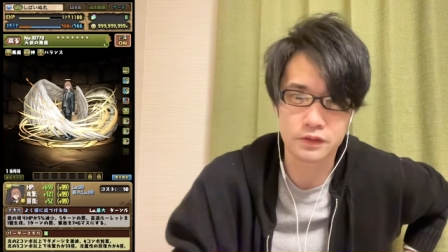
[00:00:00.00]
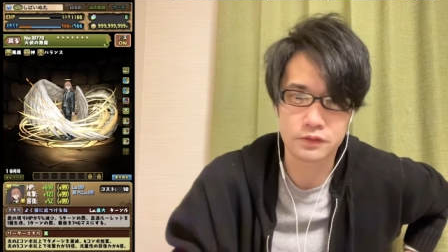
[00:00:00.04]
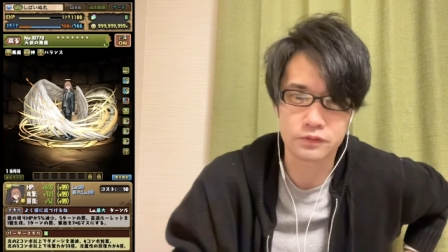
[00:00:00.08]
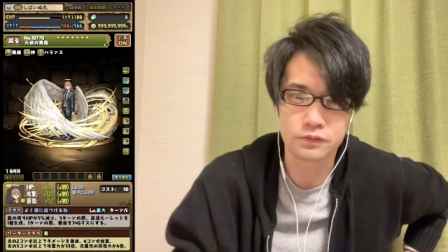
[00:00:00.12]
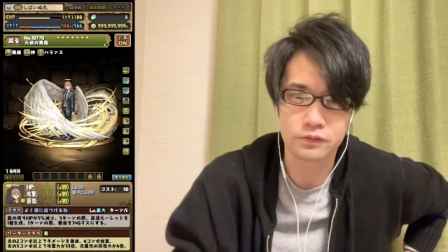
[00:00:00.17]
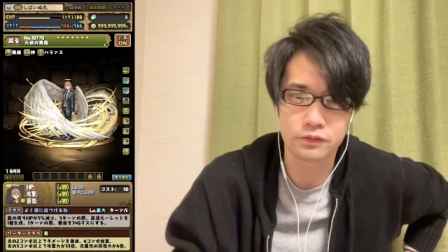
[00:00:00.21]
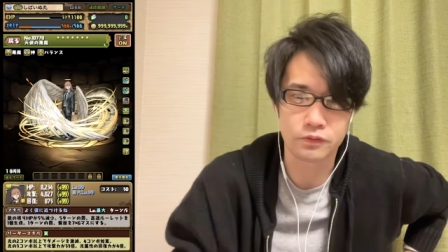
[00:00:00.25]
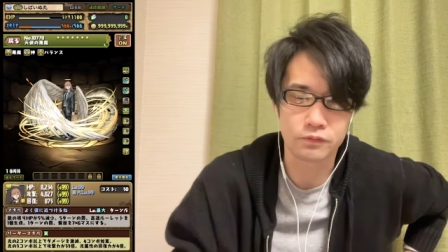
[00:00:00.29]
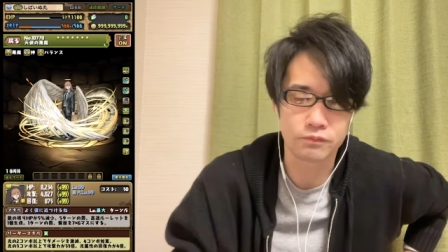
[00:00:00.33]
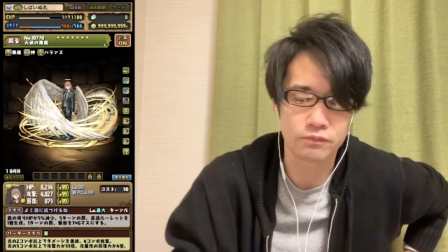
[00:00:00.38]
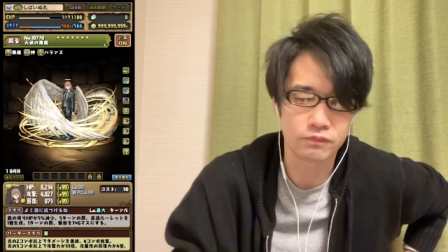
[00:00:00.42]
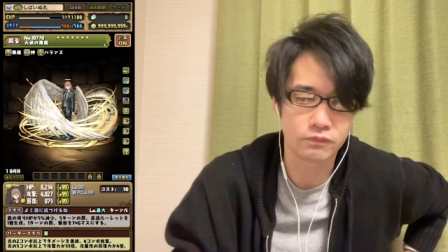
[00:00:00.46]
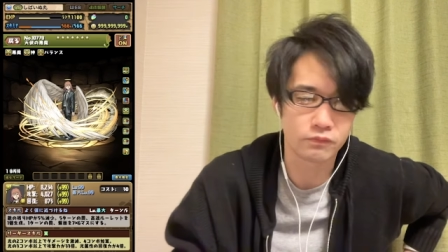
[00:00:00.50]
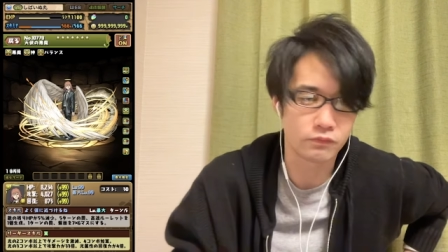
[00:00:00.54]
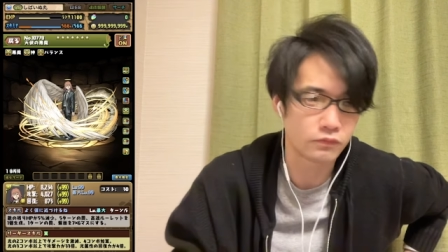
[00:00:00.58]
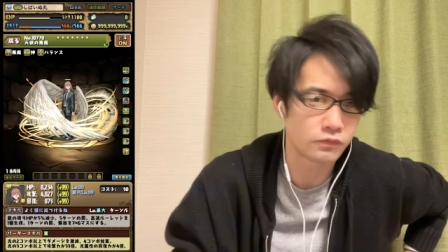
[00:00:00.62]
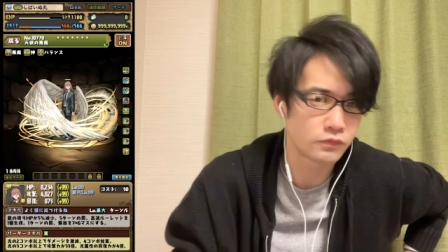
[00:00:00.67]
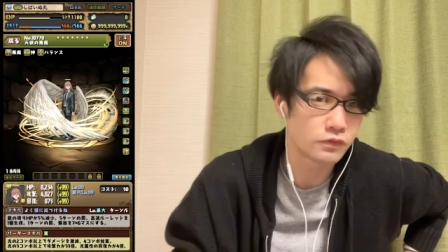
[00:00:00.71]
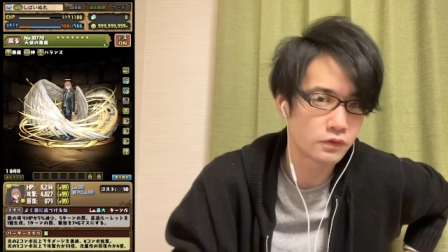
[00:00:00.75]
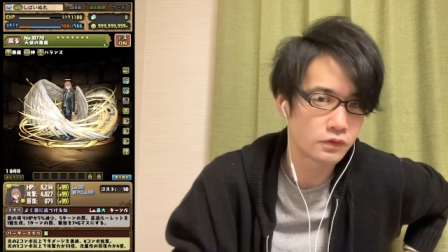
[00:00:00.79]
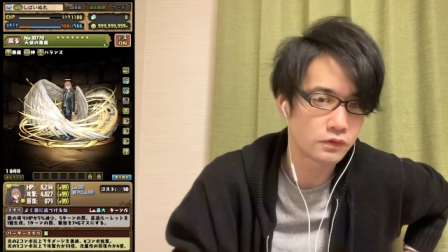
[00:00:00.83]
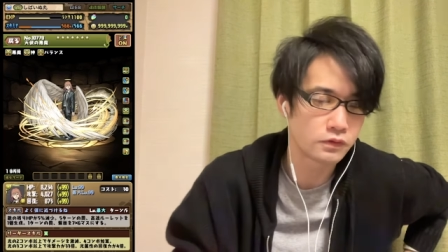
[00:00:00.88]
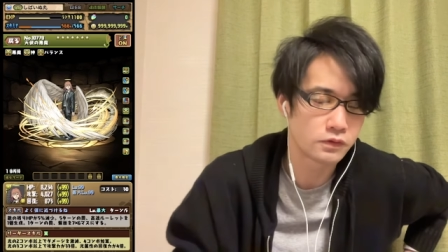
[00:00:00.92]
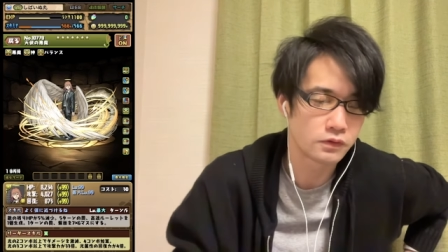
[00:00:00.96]
ちょっと
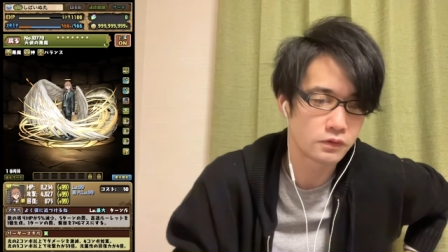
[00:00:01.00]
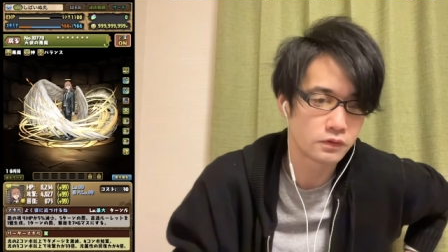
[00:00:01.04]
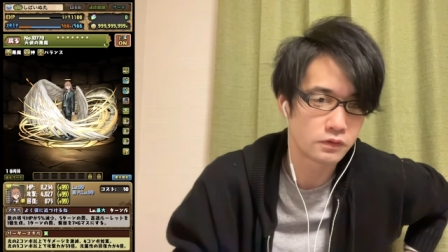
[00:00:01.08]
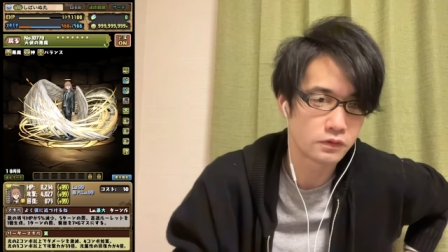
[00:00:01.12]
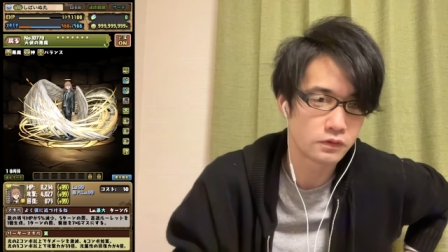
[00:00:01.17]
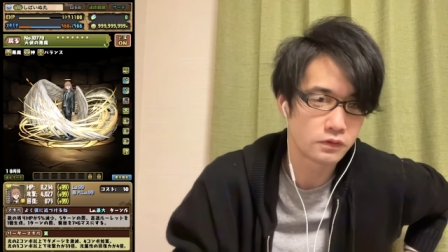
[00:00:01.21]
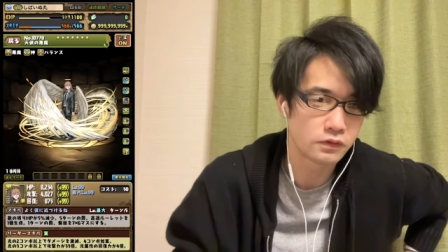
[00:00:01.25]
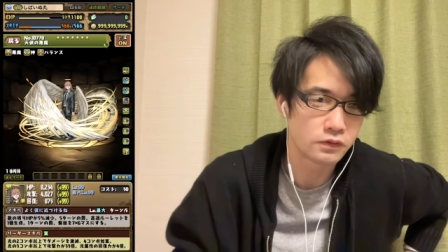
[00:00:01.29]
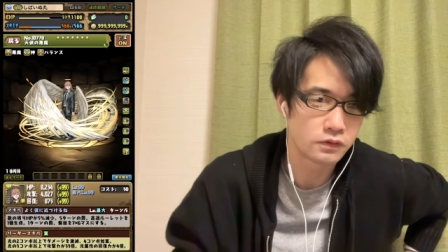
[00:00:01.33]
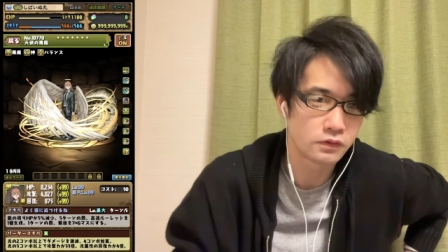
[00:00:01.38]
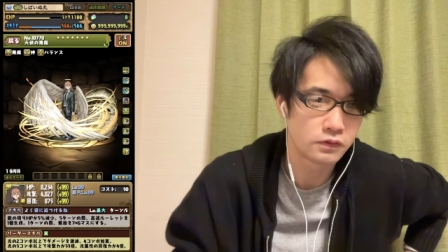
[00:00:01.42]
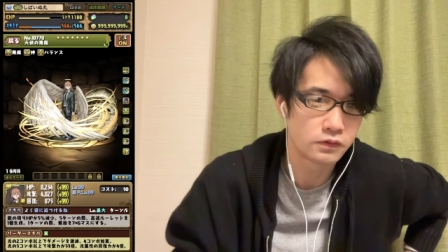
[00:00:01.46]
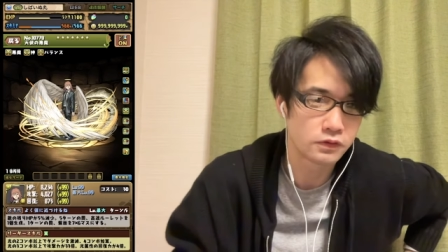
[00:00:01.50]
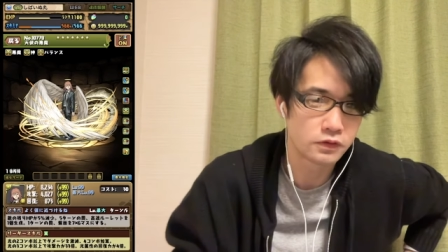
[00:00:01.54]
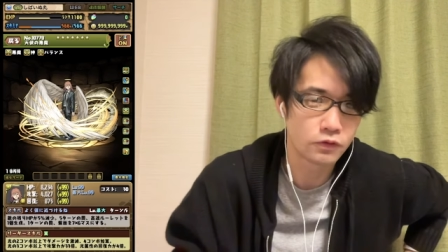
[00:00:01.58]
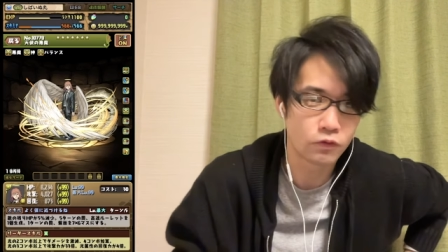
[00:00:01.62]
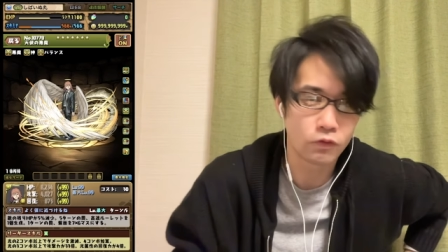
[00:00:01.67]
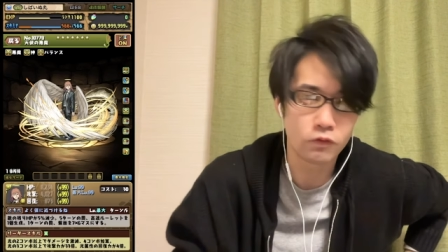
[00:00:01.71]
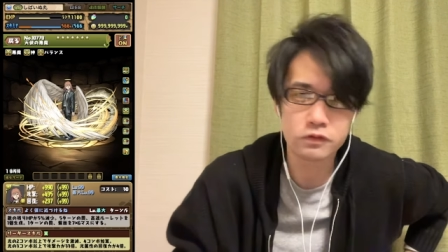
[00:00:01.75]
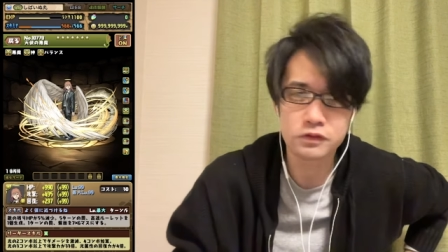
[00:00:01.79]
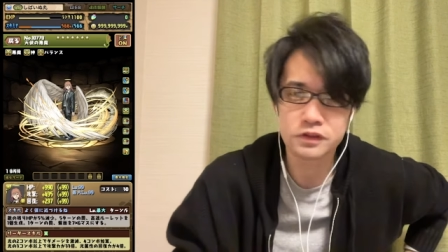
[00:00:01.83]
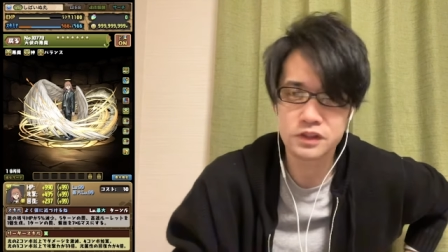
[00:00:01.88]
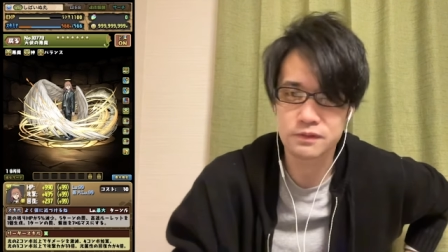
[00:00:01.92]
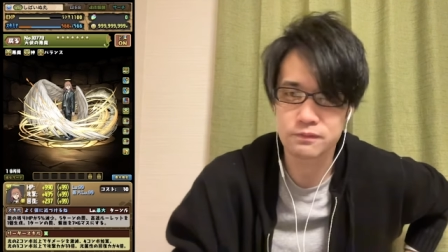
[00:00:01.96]
こ
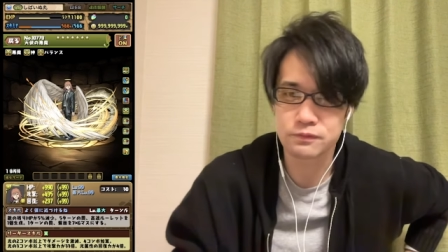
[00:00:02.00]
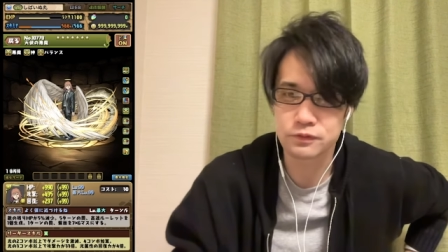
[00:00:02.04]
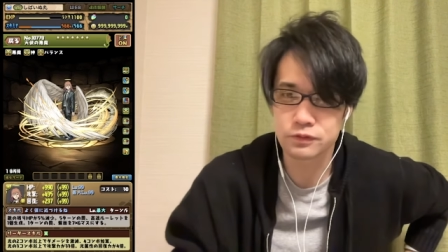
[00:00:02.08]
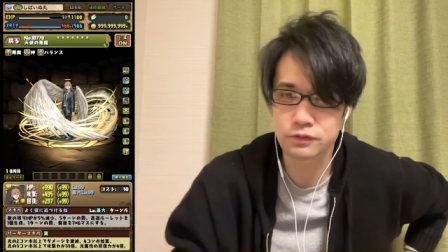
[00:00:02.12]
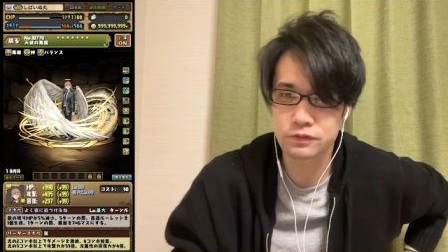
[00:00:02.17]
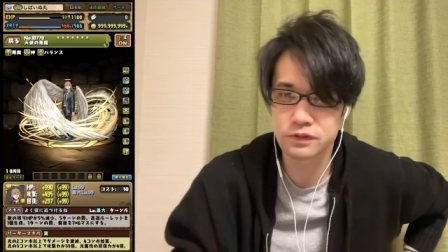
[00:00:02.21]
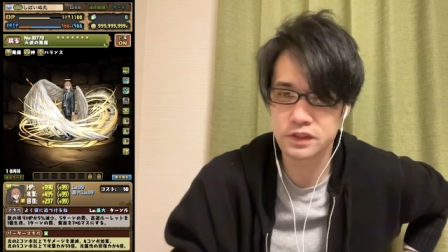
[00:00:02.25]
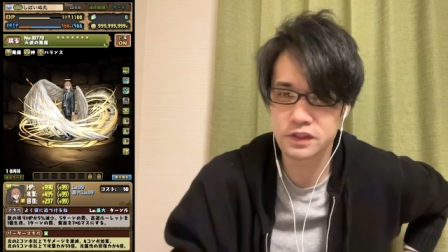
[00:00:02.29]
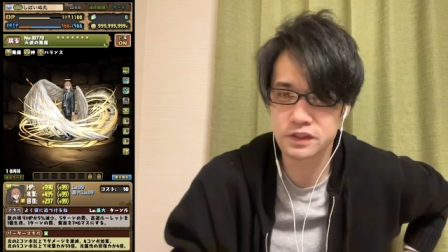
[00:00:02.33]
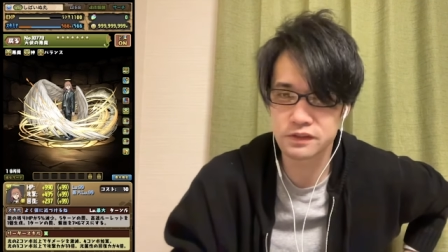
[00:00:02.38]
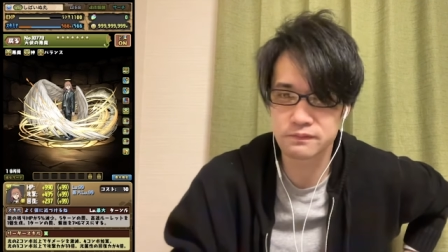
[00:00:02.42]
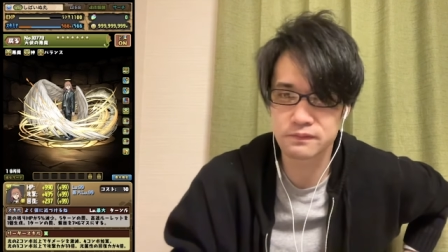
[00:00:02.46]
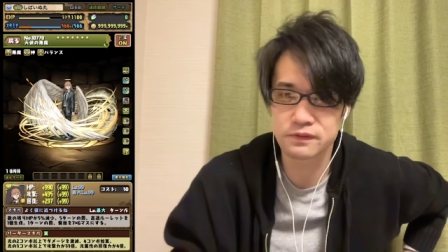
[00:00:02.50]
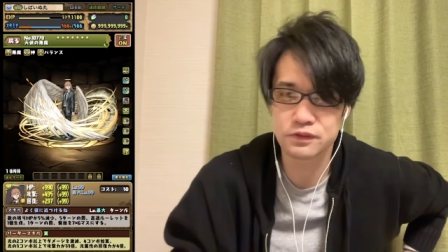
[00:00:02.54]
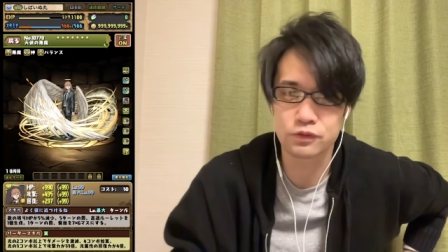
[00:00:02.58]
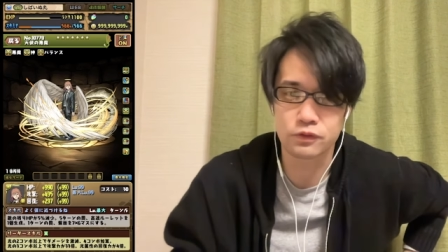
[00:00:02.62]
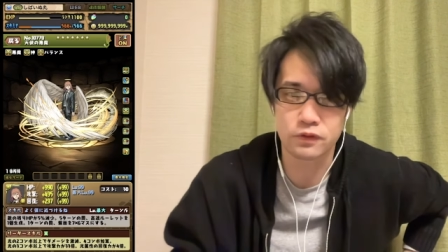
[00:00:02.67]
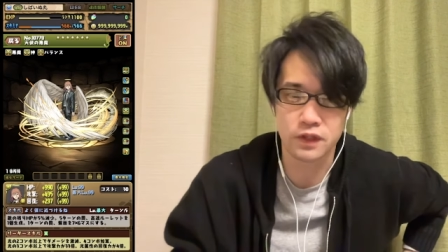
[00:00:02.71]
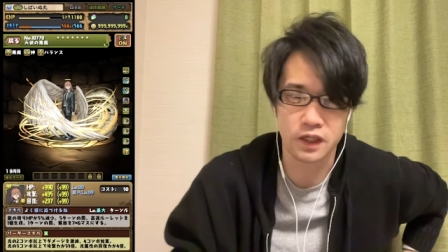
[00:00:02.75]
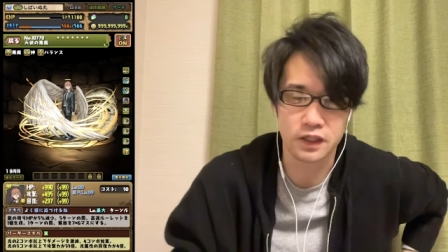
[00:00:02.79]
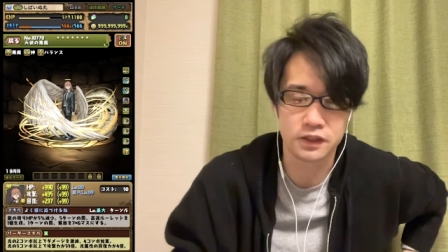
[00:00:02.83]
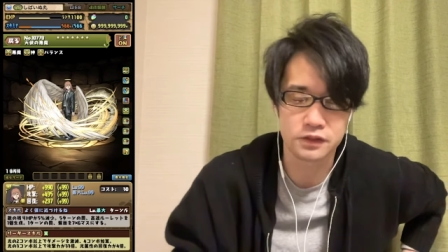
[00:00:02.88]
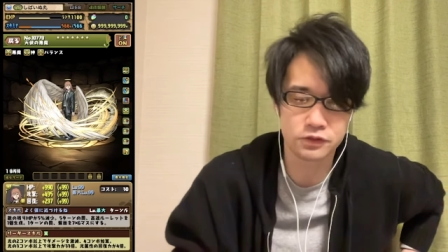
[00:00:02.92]
の人も挑戦してみましょうか。